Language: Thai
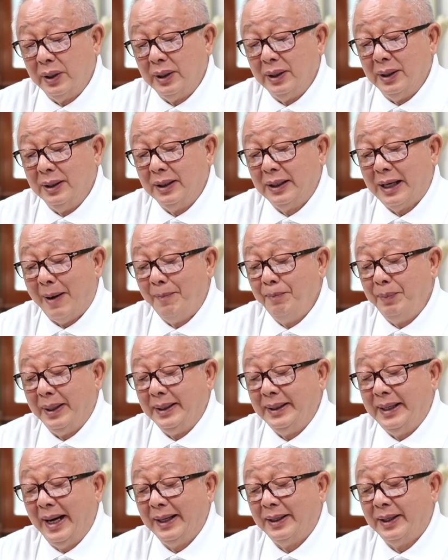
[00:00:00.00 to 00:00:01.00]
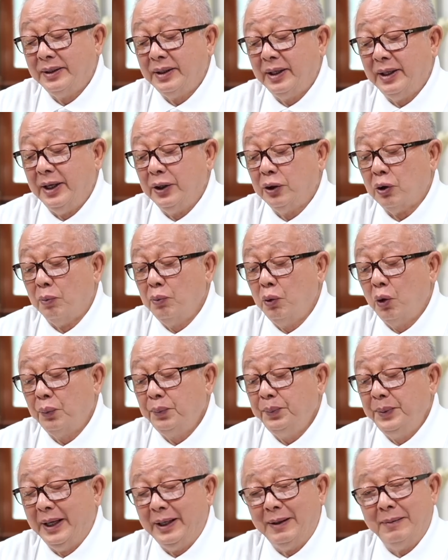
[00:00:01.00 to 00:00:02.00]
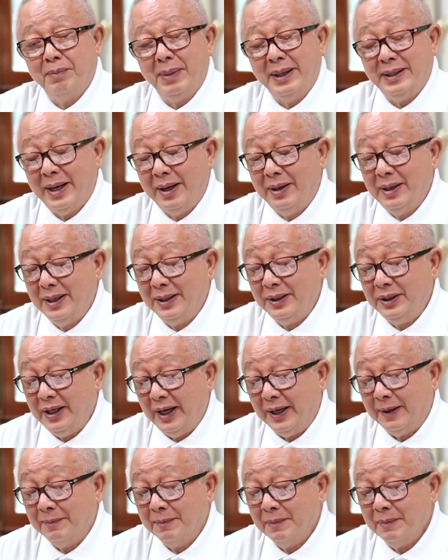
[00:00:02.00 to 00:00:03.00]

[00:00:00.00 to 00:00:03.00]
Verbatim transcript: อื่นทำเป็นแค่ทฤษฎีสมคบคิดไม่ใช่เรื่องจริง